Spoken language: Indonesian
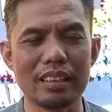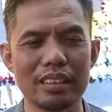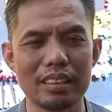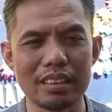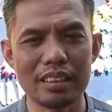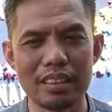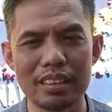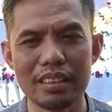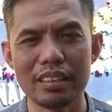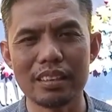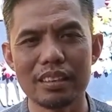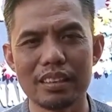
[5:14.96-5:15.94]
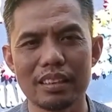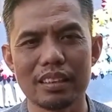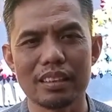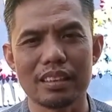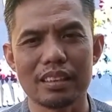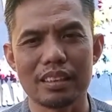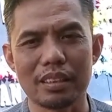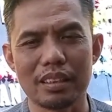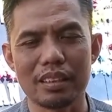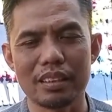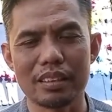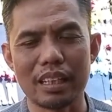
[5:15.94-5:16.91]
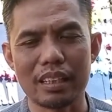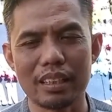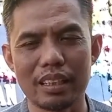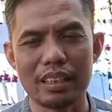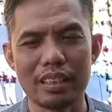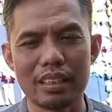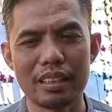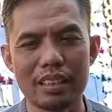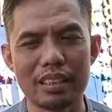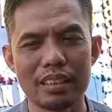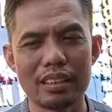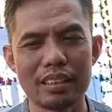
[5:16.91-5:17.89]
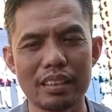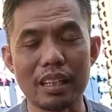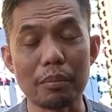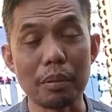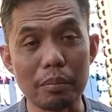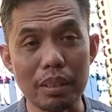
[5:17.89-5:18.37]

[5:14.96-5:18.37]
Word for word: hari ini eh, tanggal 18